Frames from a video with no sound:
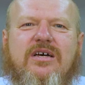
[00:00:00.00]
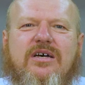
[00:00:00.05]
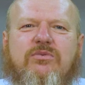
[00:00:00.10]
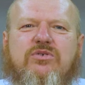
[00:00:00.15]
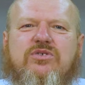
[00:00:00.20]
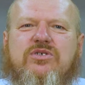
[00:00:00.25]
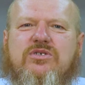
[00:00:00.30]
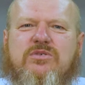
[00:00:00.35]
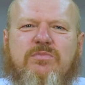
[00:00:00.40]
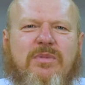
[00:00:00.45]

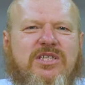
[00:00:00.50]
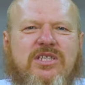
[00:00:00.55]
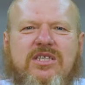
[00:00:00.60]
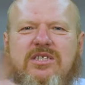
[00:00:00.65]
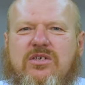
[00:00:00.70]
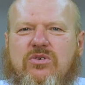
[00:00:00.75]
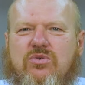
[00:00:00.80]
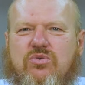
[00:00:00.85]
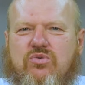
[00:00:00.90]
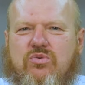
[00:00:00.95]
Вот
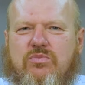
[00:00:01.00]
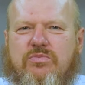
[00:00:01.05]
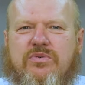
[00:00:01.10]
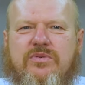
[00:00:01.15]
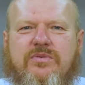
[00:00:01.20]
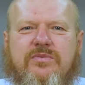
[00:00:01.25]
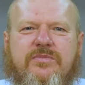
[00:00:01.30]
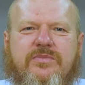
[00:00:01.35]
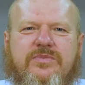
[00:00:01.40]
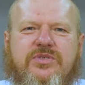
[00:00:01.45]
смотрите YouTube,
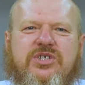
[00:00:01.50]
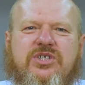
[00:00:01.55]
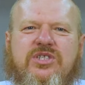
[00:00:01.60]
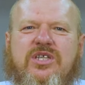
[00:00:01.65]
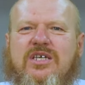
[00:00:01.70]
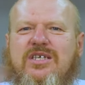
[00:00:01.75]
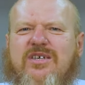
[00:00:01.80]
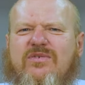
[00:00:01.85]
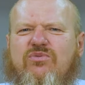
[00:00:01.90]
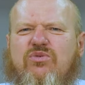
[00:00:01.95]

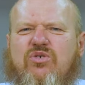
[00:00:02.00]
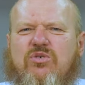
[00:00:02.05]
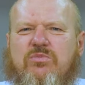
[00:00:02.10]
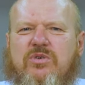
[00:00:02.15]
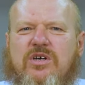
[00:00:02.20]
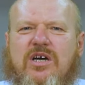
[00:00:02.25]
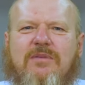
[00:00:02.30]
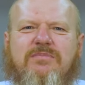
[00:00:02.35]
читайте форумы,